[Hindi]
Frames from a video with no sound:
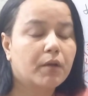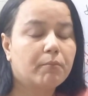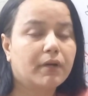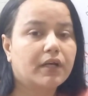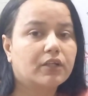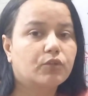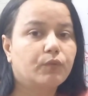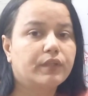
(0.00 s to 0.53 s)

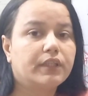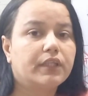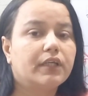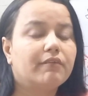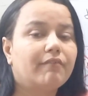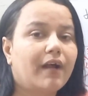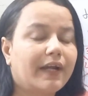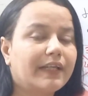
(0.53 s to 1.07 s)
मगर द्वितीय
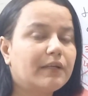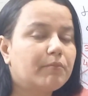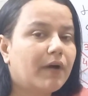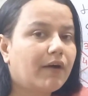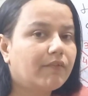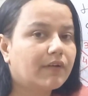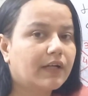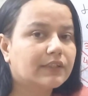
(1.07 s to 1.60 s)
वाणी
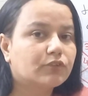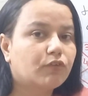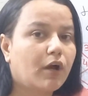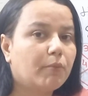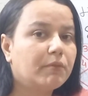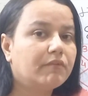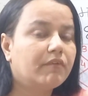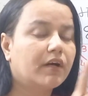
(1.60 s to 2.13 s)
भाव का
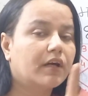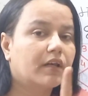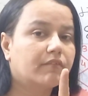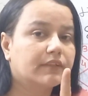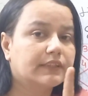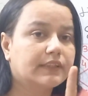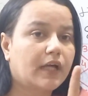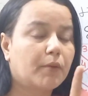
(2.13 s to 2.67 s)
स्वामी वक्र
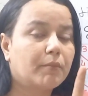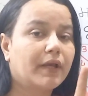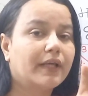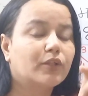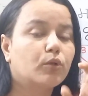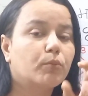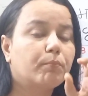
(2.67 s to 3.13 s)
अवस्था में है